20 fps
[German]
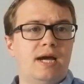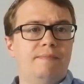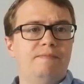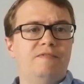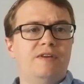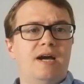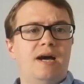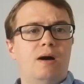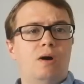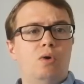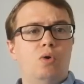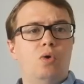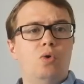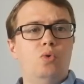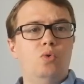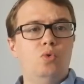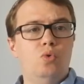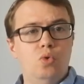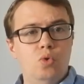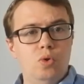haben wir
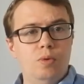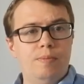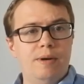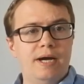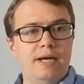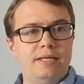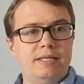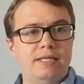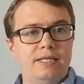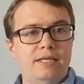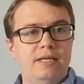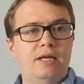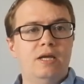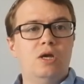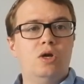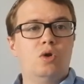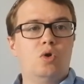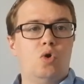auch über die